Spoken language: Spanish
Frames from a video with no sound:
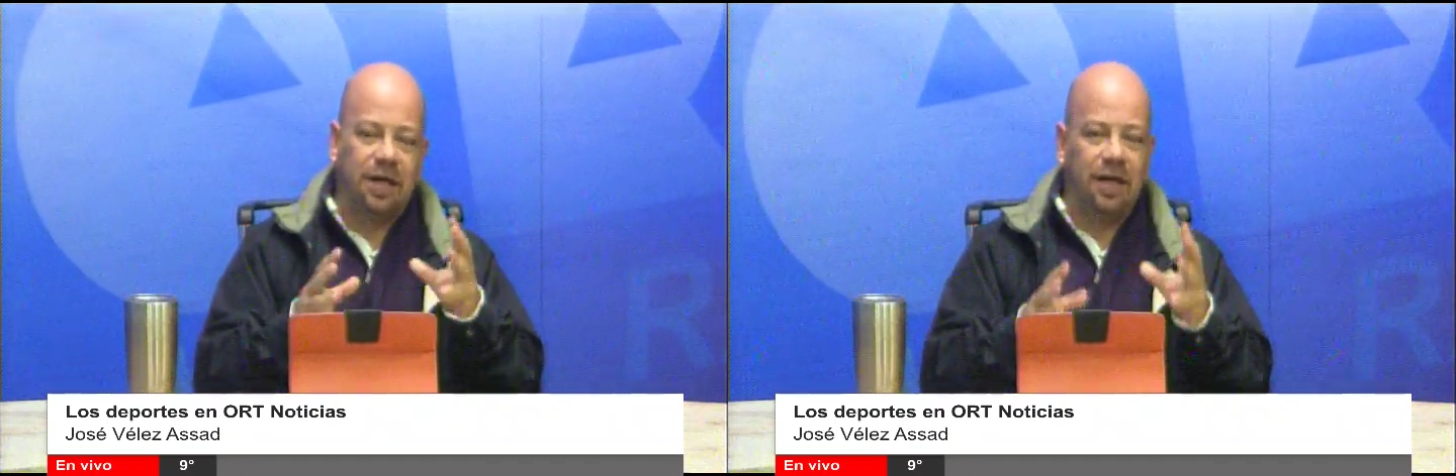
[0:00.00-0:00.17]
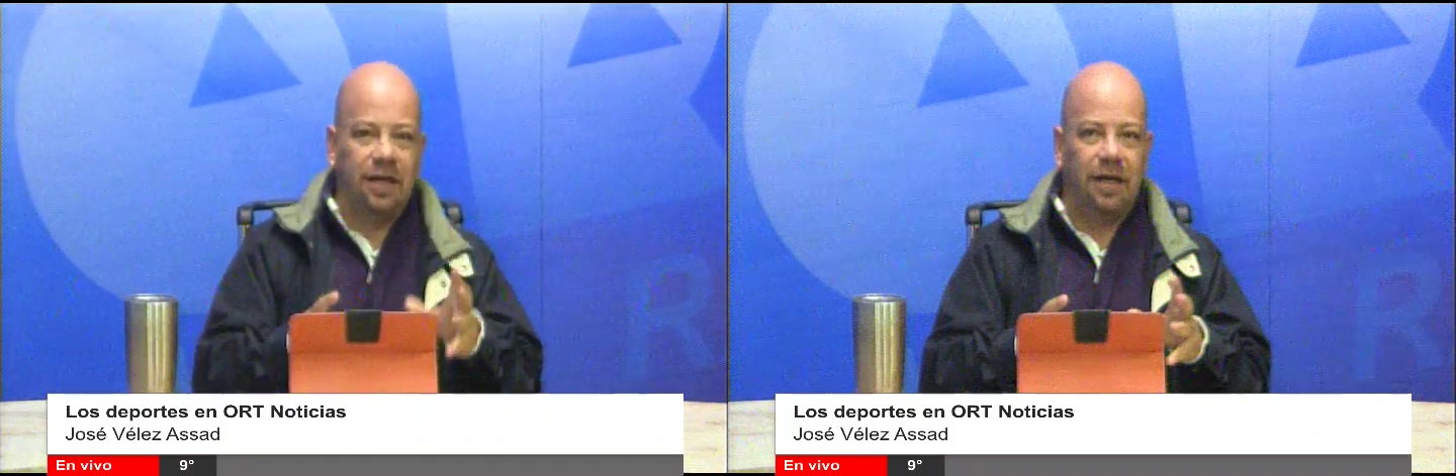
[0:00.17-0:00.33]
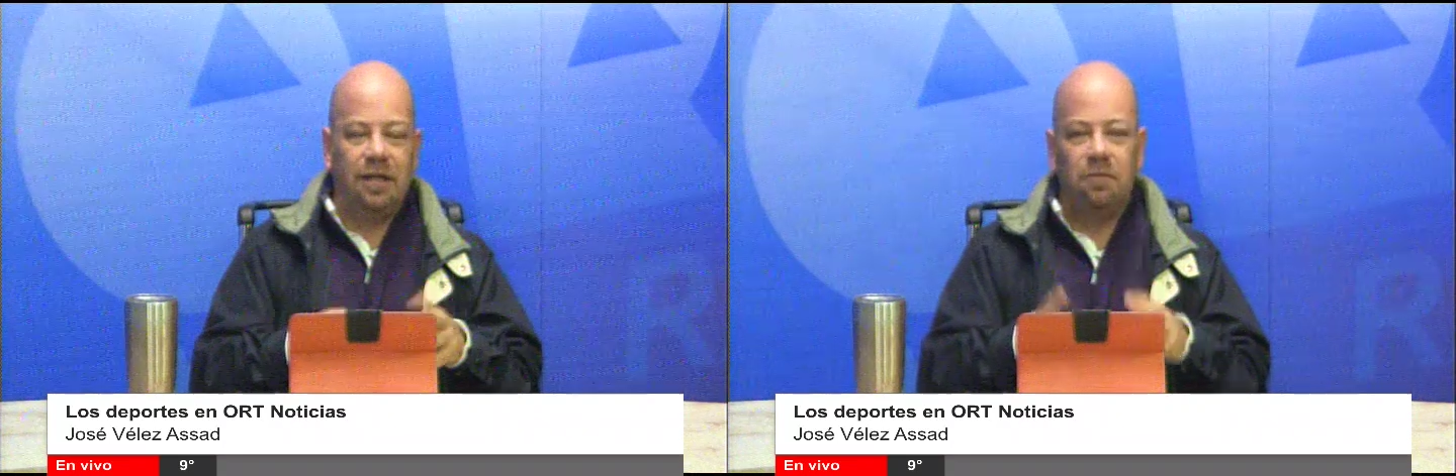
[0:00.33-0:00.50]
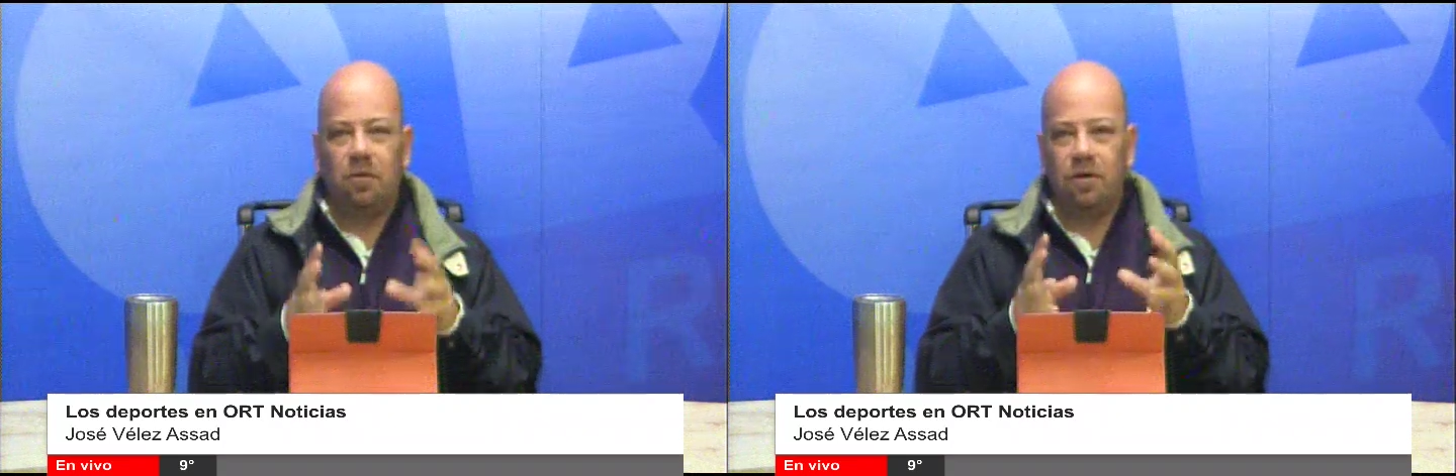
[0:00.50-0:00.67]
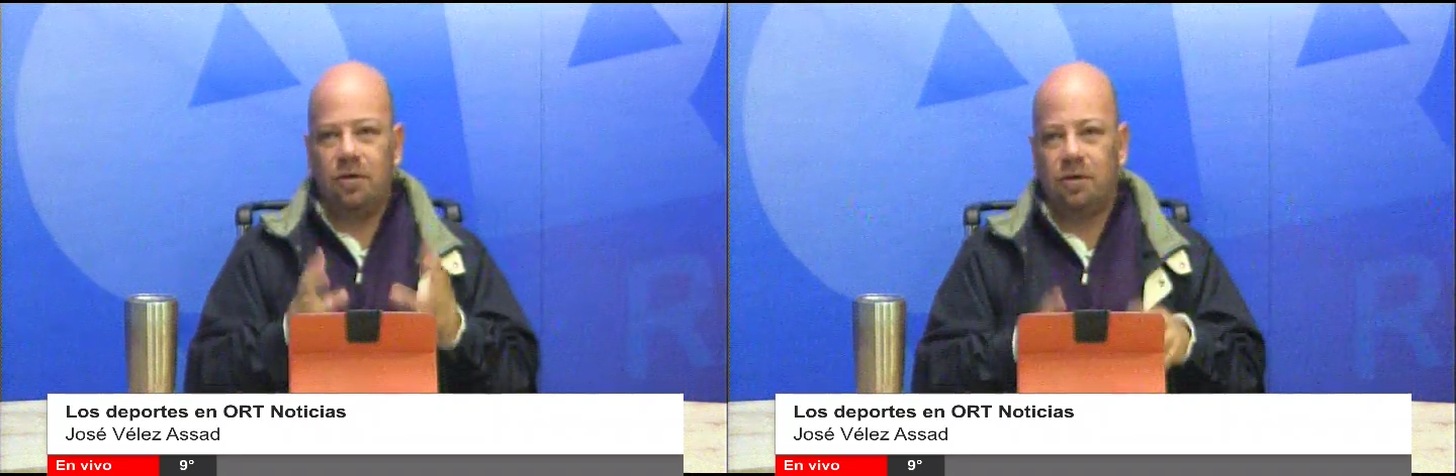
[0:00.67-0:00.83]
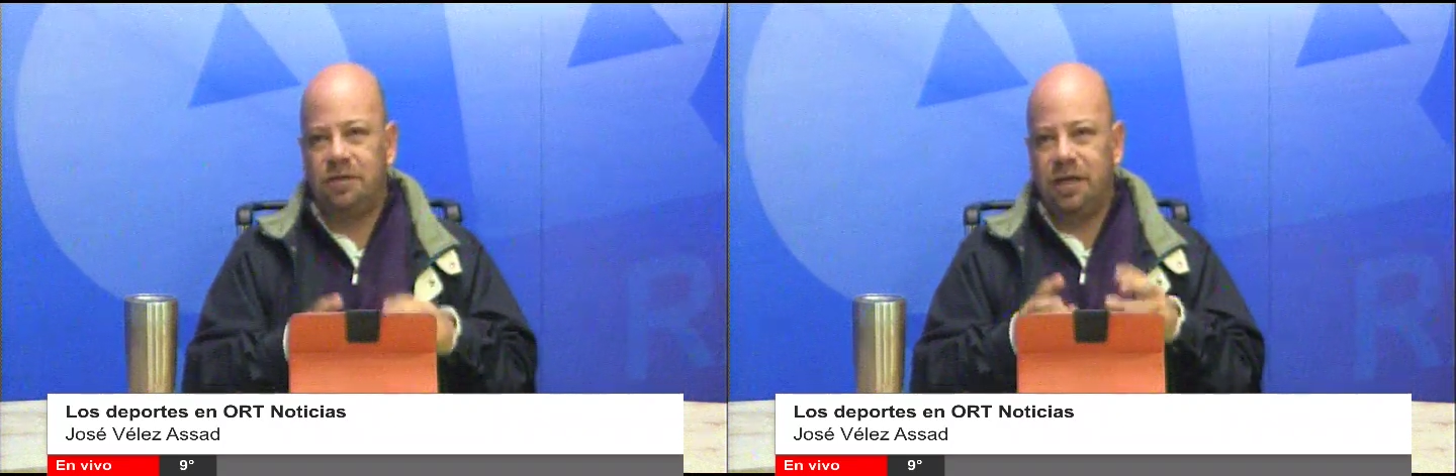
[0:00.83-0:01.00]
reiterativo,
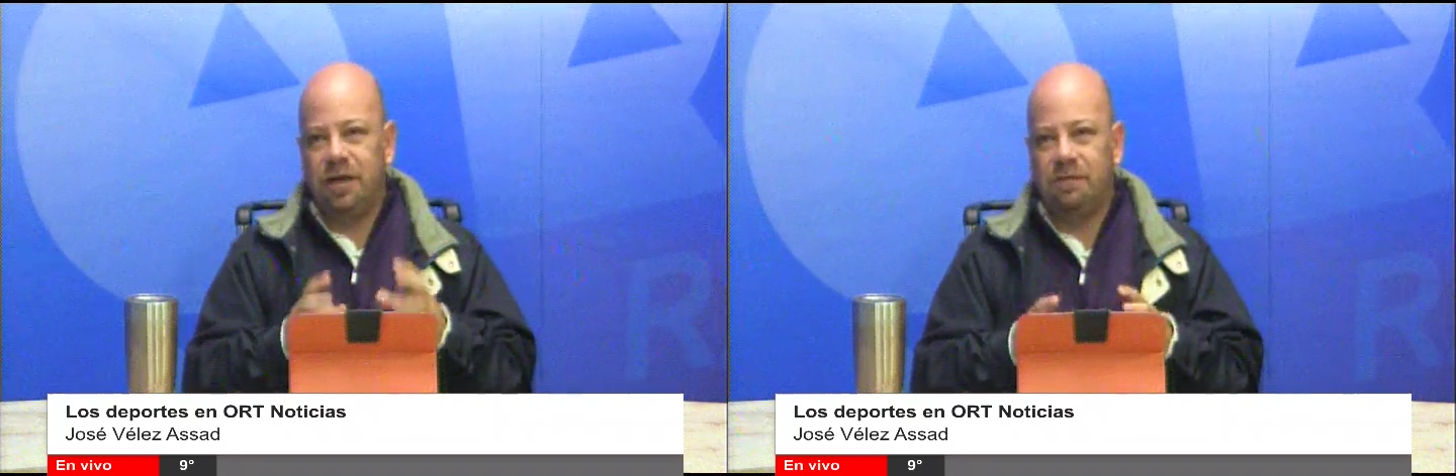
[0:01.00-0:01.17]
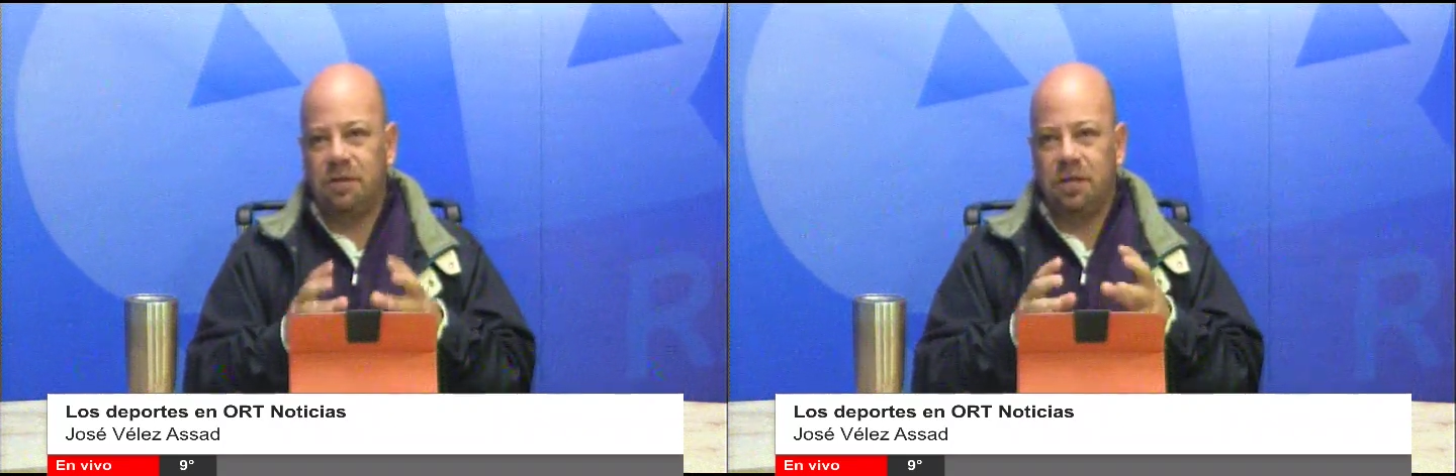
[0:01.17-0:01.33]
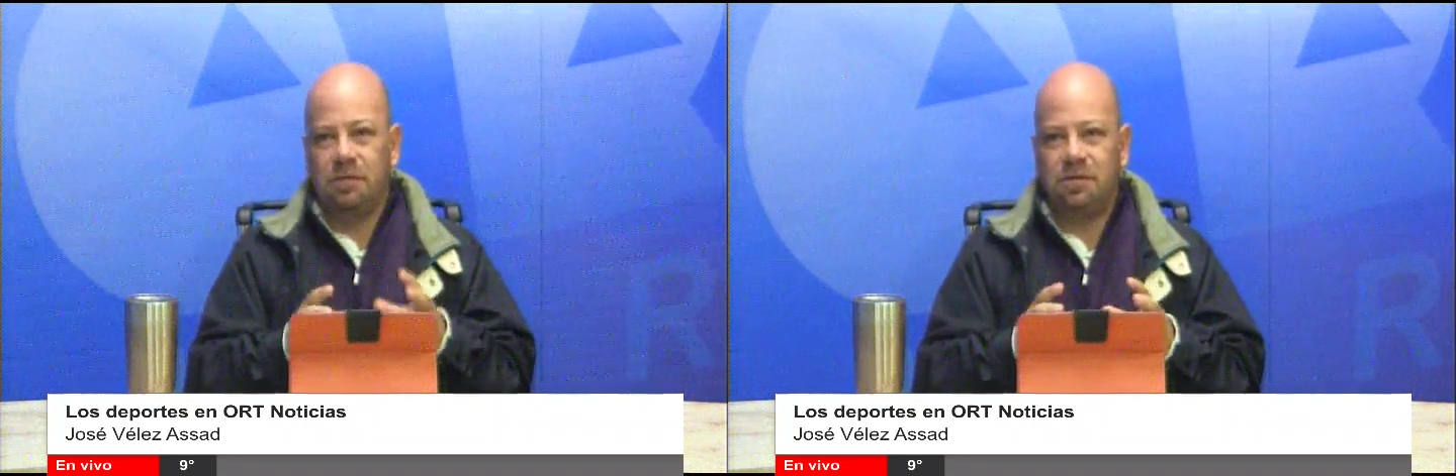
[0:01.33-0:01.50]
no se llama